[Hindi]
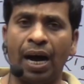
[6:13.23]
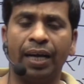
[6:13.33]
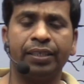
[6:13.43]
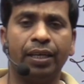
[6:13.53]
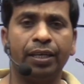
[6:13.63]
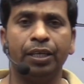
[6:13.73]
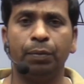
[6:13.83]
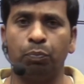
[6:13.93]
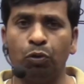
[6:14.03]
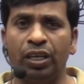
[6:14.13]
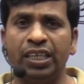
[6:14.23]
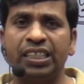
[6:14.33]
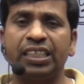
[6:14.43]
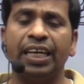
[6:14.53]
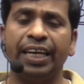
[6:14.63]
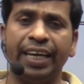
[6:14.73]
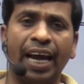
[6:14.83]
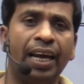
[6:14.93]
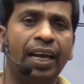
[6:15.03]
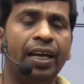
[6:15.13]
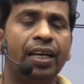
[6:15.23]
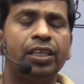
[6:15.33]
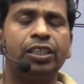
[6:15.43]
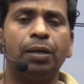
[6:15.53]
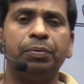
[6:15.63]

महाजन पुलिस न्यायालय